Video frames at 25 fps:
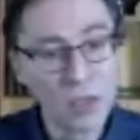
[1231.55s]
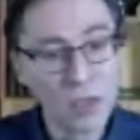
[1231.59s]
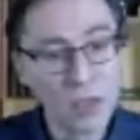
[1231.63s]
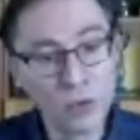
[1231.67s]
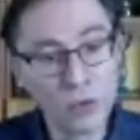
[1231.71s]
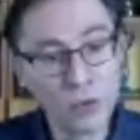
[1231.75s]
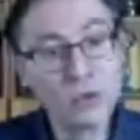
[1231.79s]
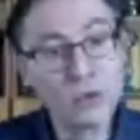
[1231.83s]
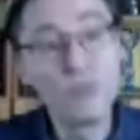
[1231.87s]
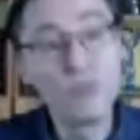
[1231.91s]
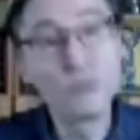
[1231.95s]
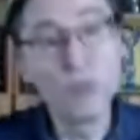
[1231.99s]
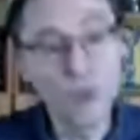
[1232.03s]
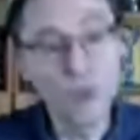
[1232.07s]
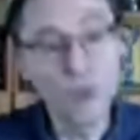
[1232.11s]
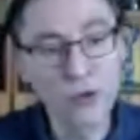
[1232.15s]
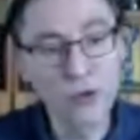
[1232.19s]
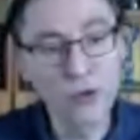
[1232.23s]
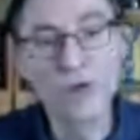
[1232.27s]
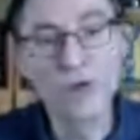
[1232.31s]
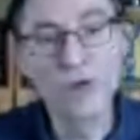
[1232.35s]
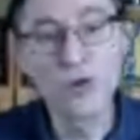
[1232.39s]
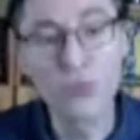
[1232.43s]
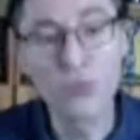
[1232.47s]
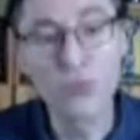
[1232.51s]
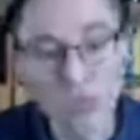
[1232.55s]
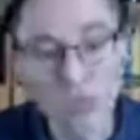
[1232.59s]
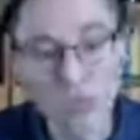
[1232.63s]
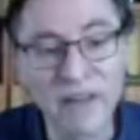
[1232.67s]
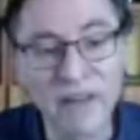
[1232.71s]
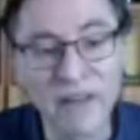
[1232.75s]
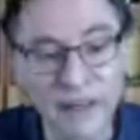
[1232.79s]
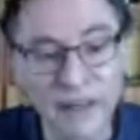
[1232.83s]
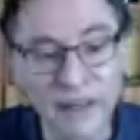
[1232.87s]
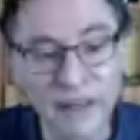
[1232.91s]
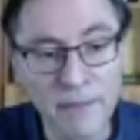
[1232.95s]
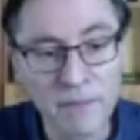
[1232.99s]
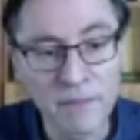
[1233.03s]
du portefeuille du
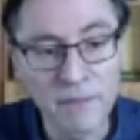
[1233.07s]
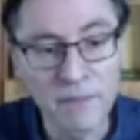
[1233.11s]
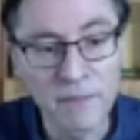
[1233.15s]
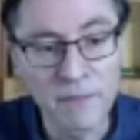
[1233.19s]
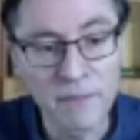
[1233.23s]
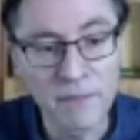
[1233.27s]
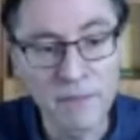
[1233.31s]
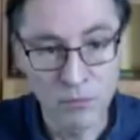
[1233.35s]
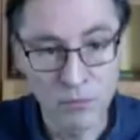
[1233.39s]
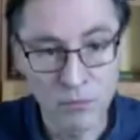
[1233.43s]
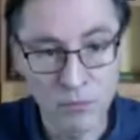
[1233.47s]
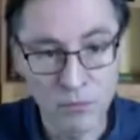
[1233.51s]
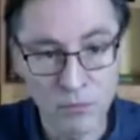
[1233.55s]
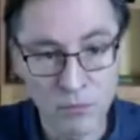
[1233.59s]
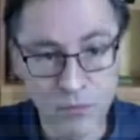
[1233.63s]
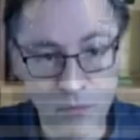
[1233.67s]
travail. Donc ça,